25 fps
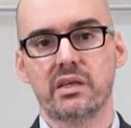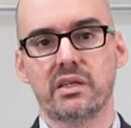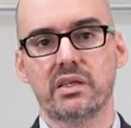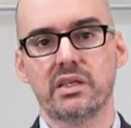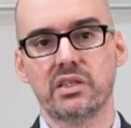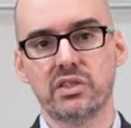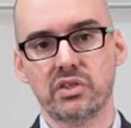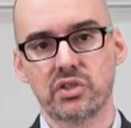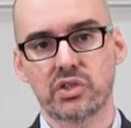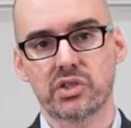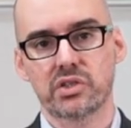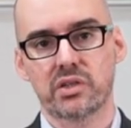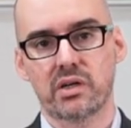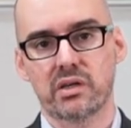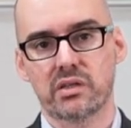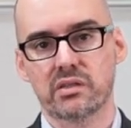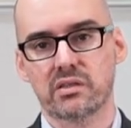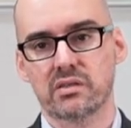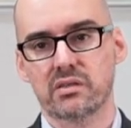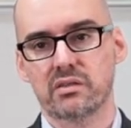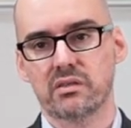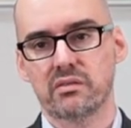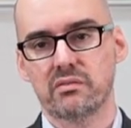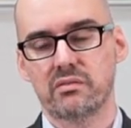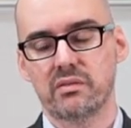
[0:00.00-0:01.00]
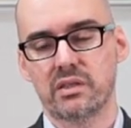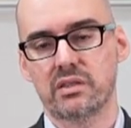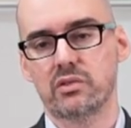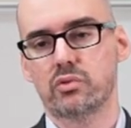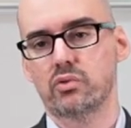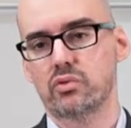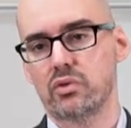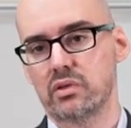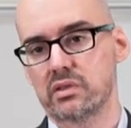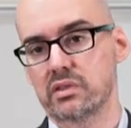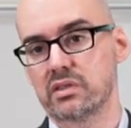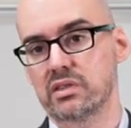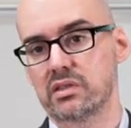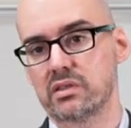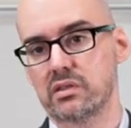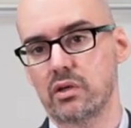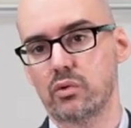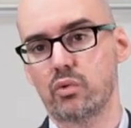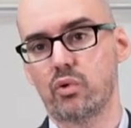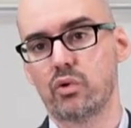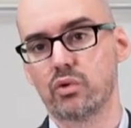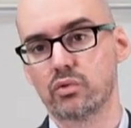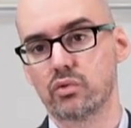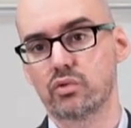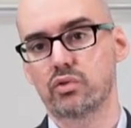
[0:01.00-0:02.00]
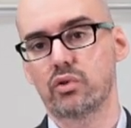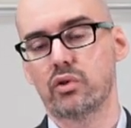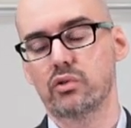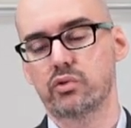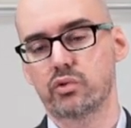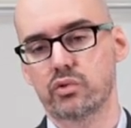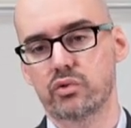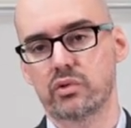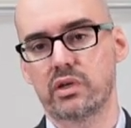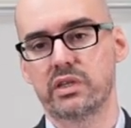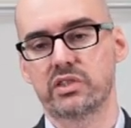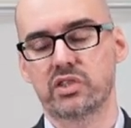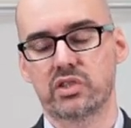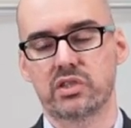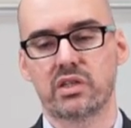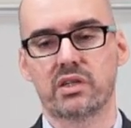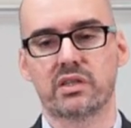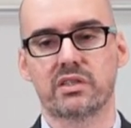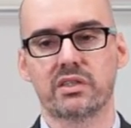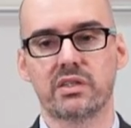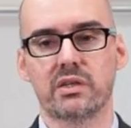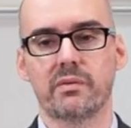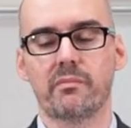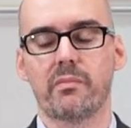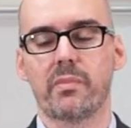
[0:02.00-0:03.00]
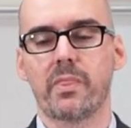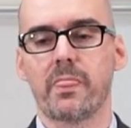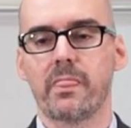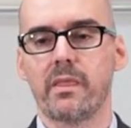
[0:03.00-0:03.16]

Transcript: inşaat ve de sonrasında kontrol süreçlerini